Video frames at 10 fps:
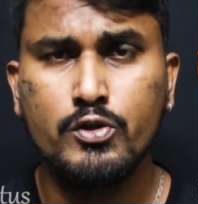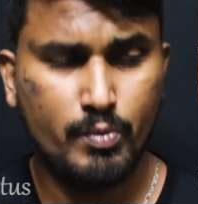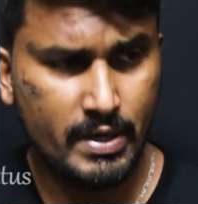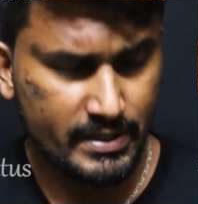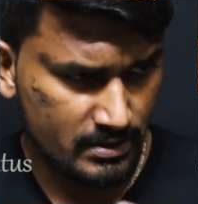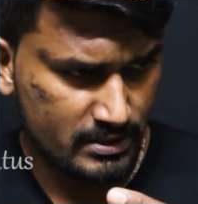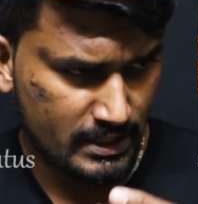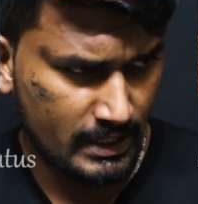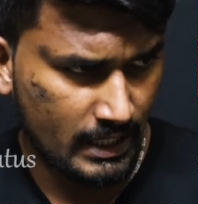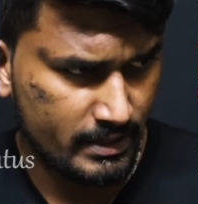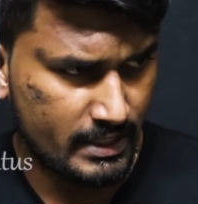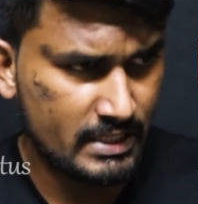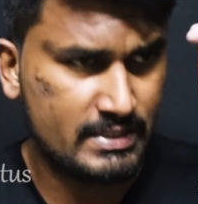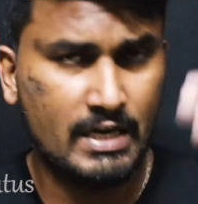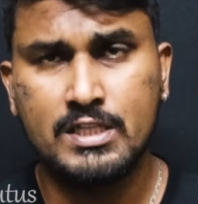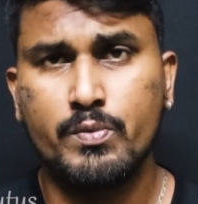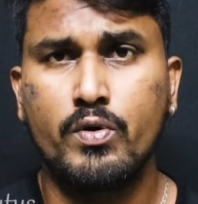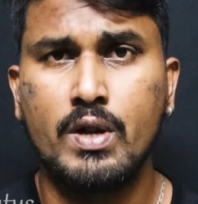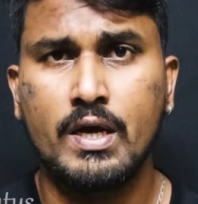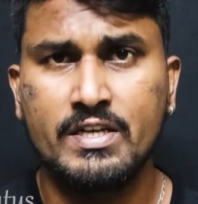சும்மா இந்த சென்னையிலேருந்து நீங்கள் சேலத்துக்கு
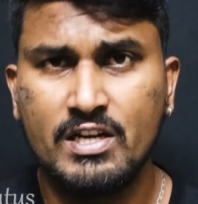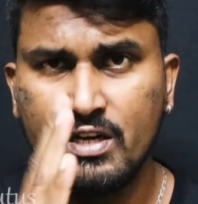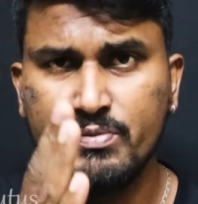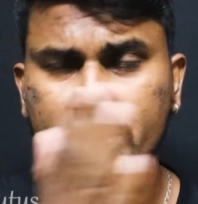போகணும்னாக்கா எட்டு